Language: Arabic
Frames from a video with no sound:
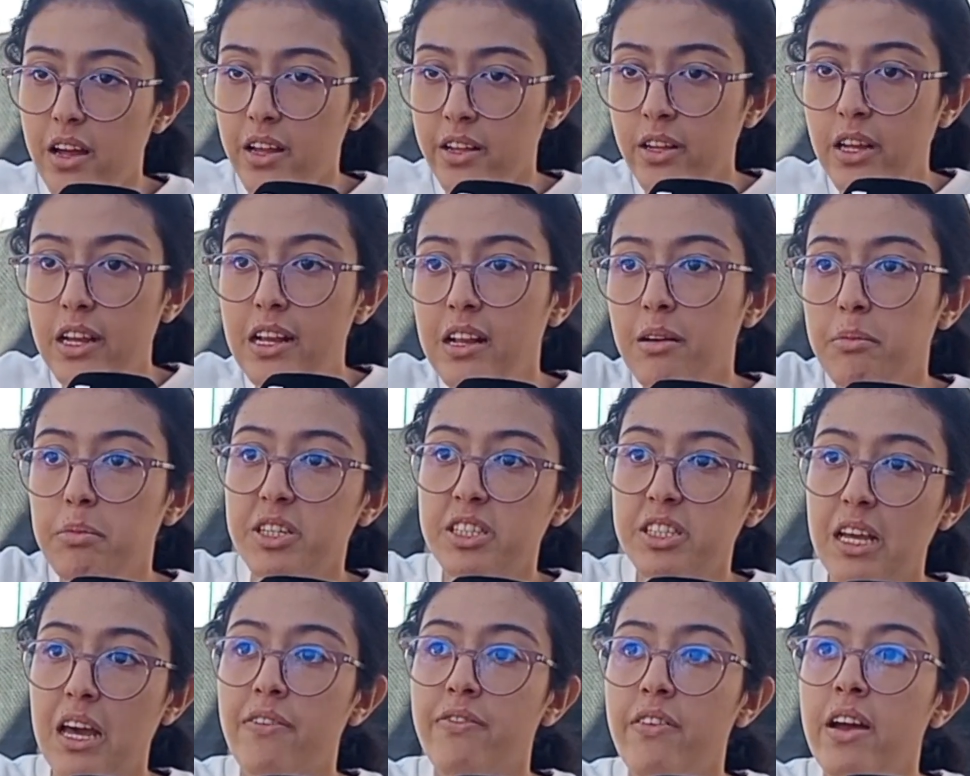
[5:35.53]
الا باش
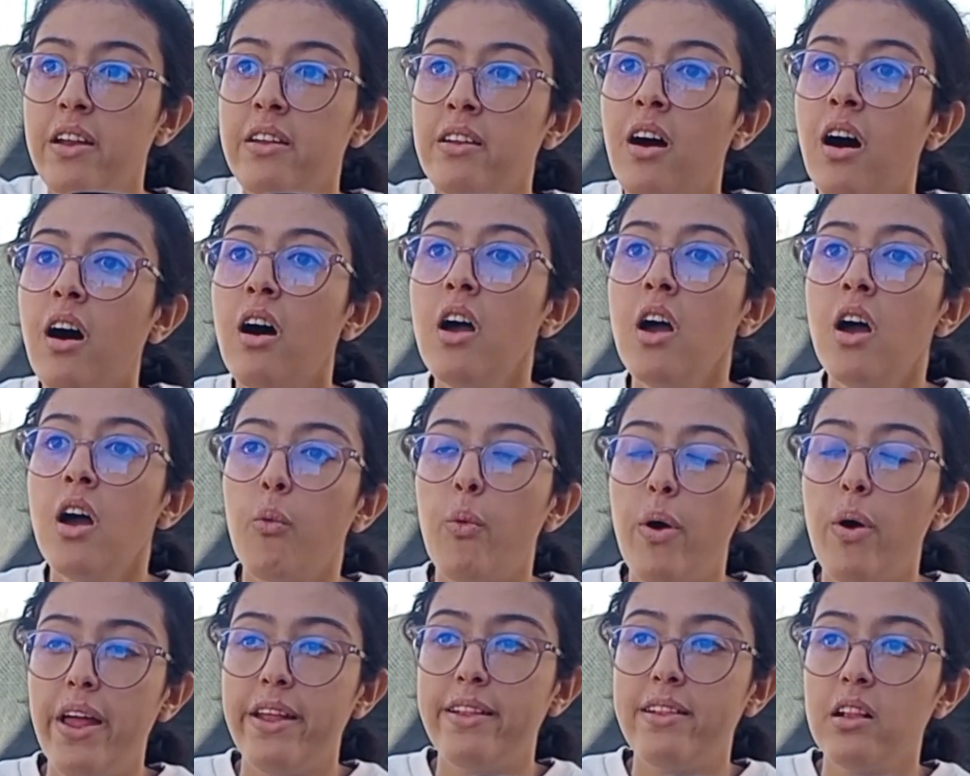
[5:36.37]
تعرف ان
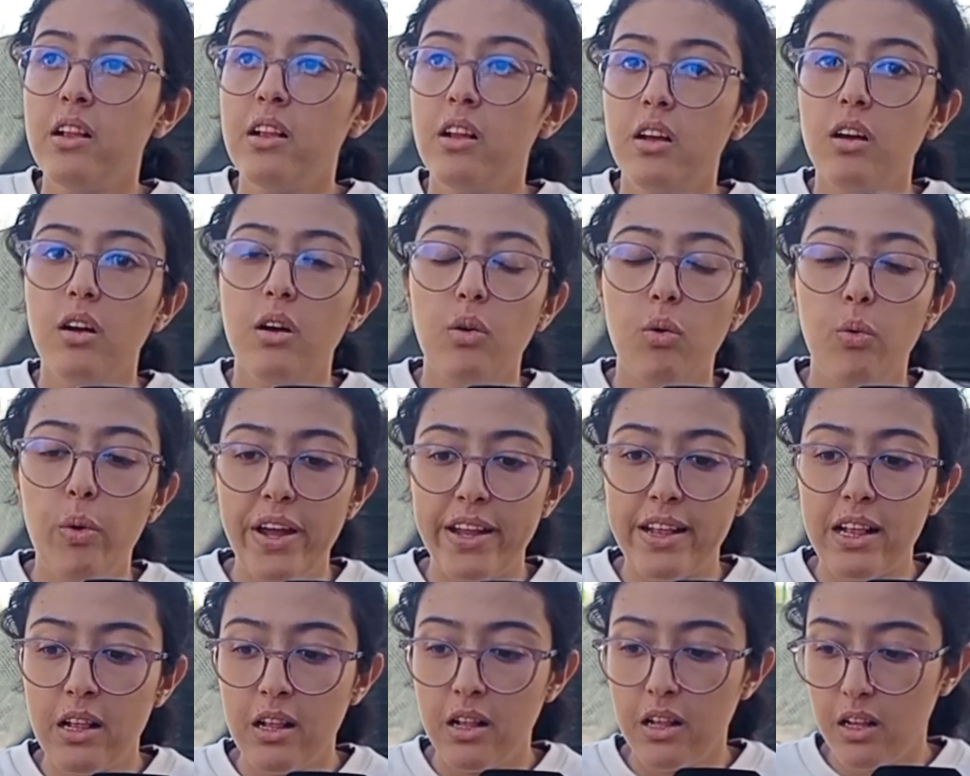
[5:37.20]
واحد آه، واحد